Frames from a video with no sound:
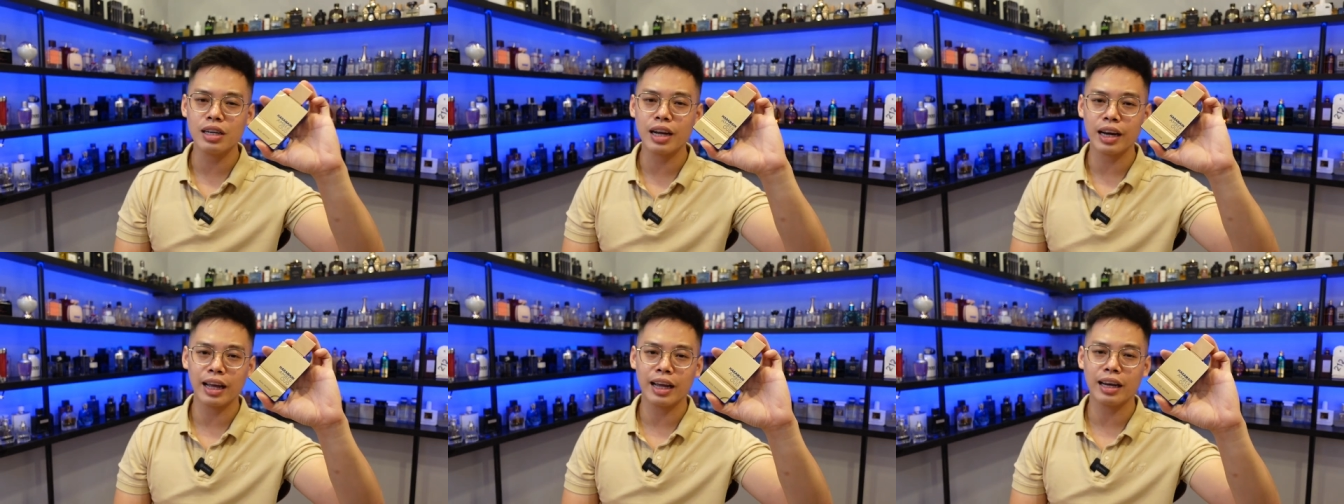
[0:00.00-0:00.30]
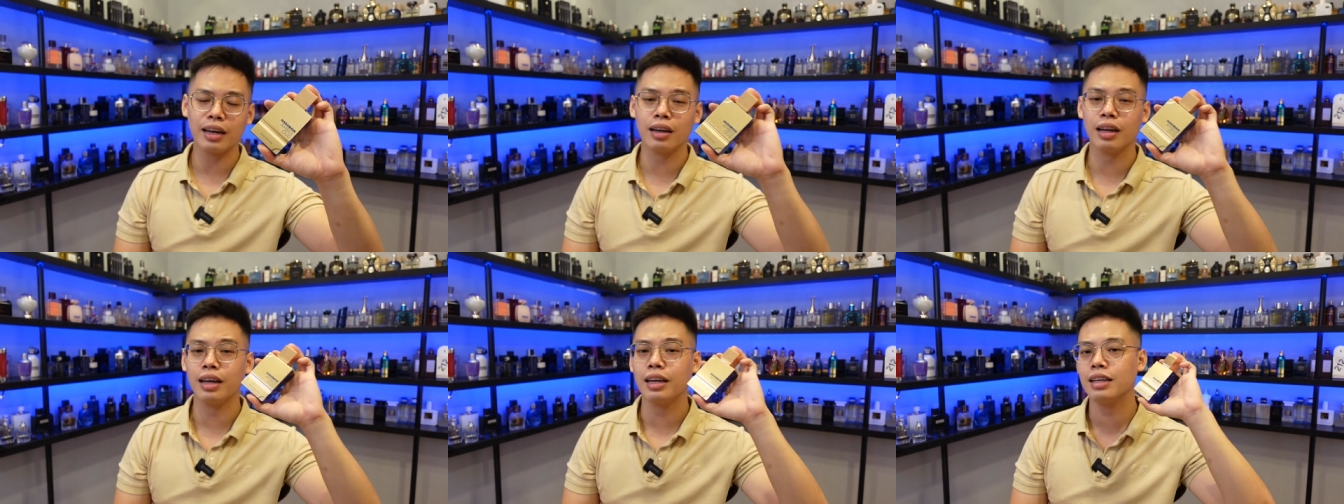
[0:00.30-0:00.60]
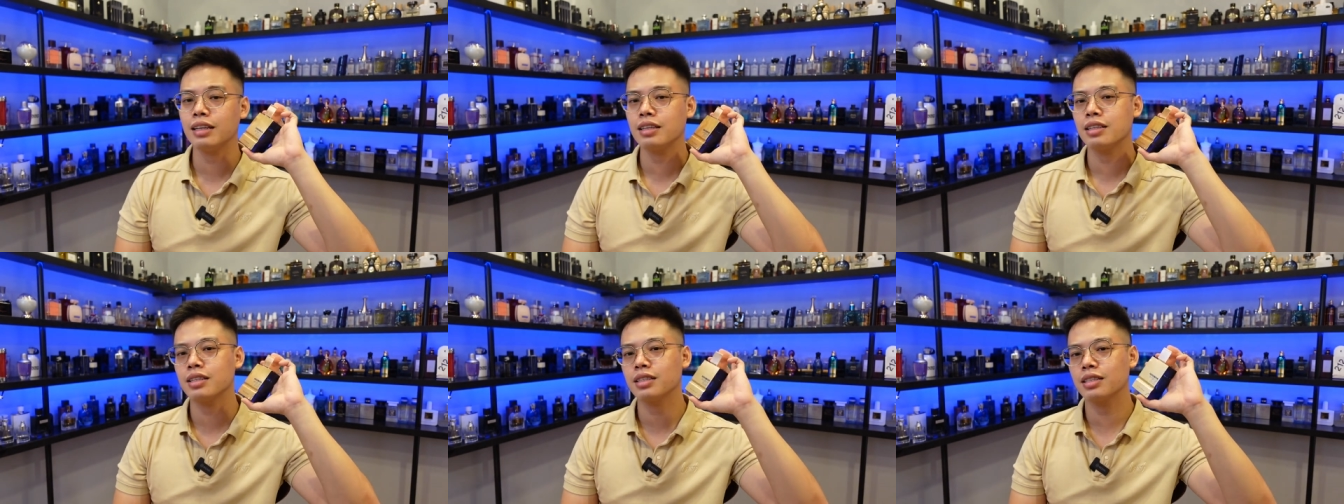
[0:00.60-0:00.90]
cái nét
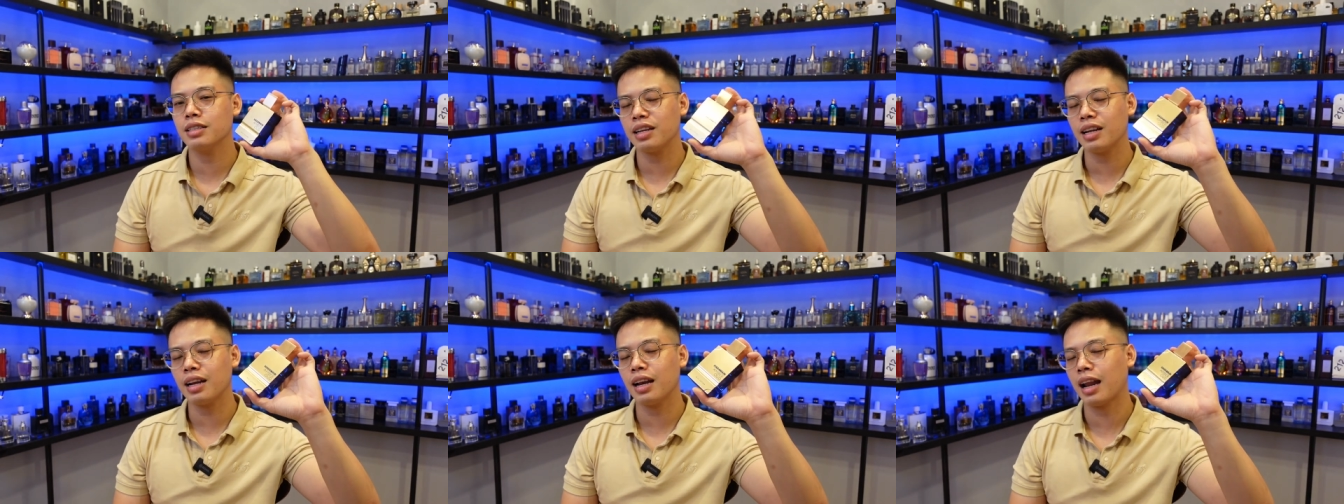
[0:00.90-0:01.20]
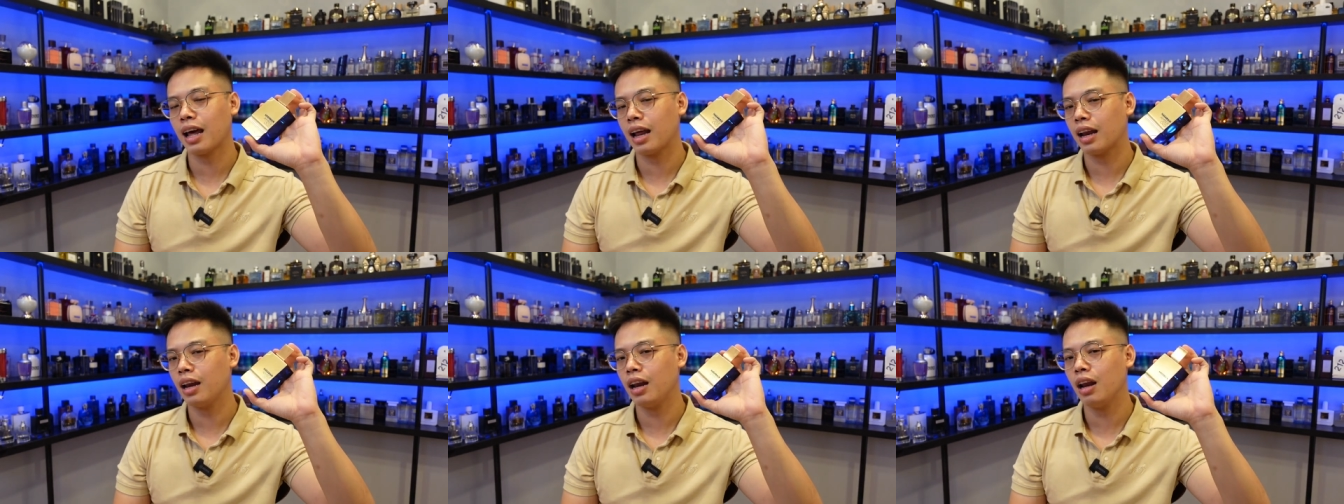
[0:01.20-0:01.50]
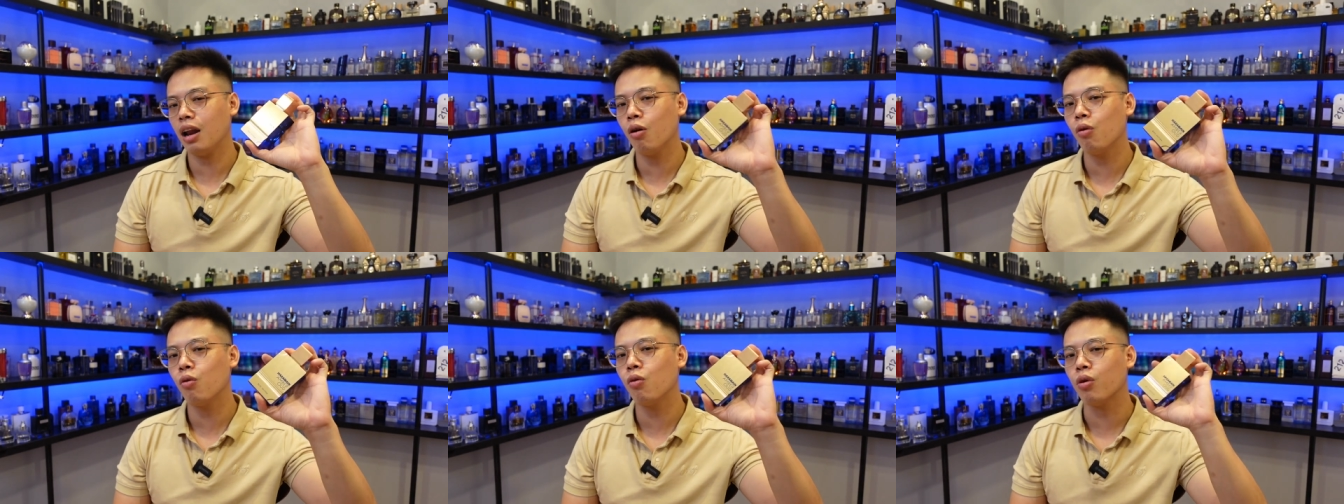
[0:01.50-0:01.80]
đấy rất là
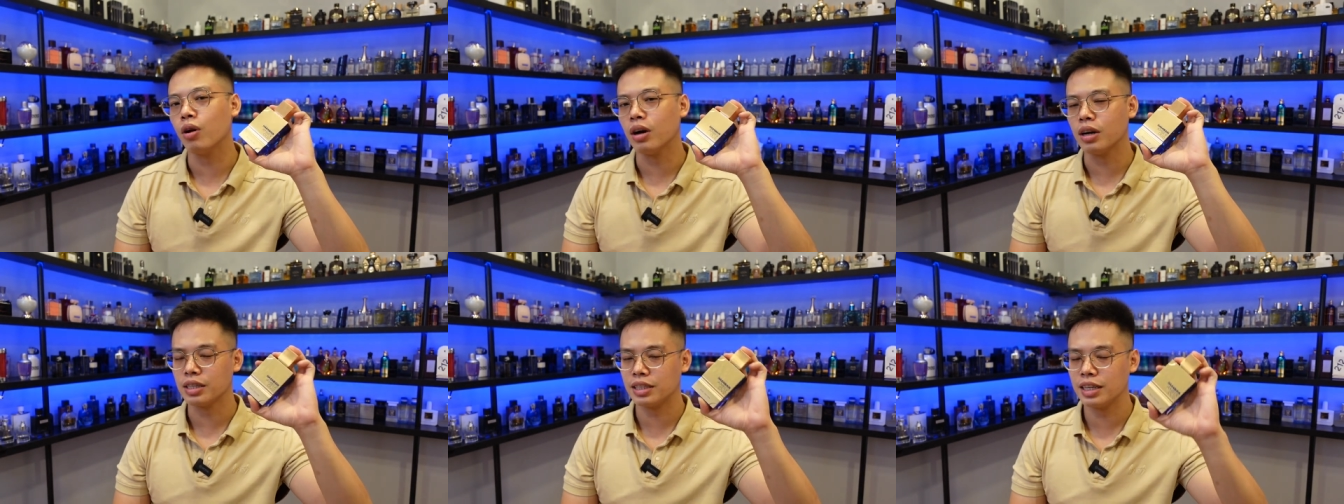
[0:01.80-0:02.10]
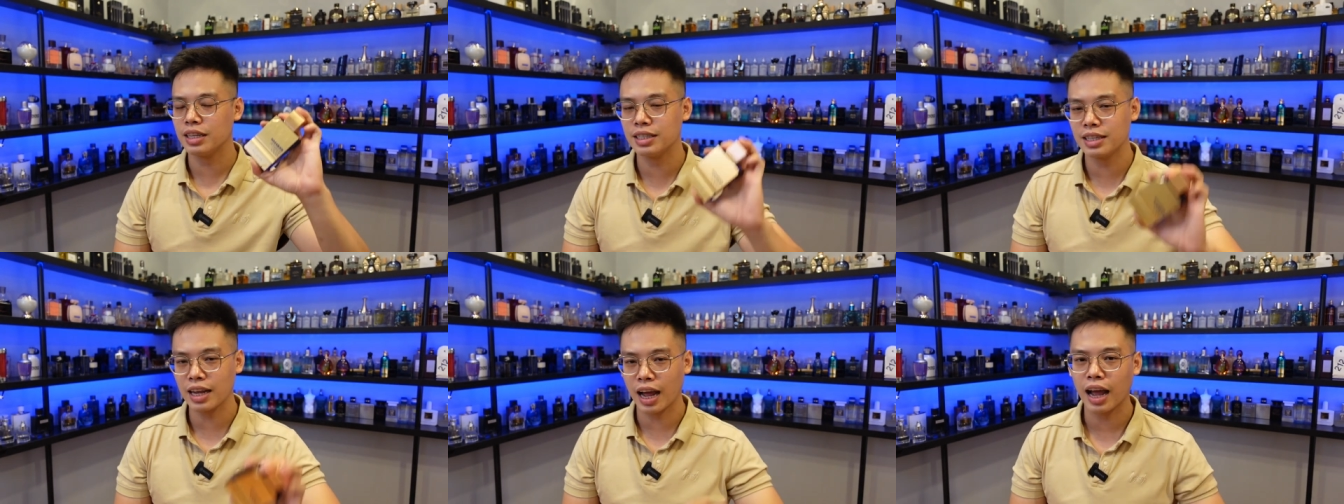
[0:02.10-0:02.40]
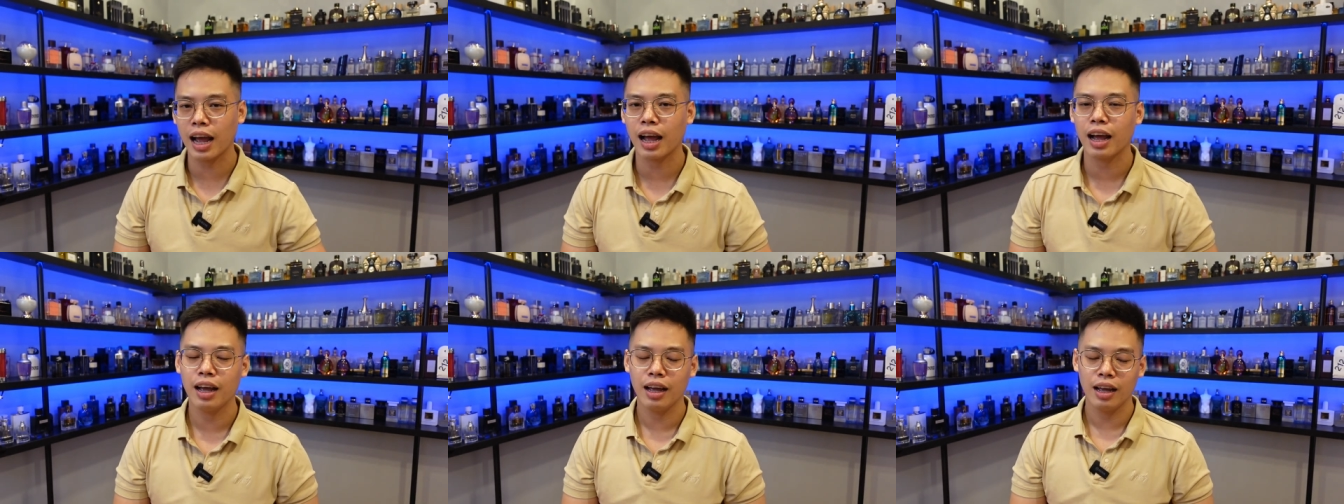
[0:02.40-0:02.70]
lâu ở trên
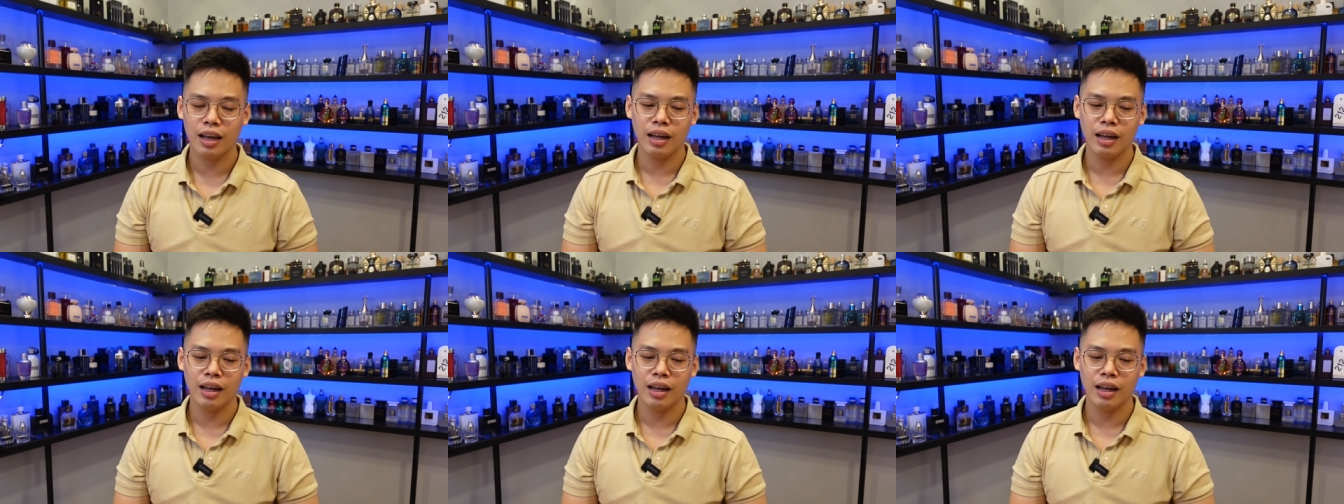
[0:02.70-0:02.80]
da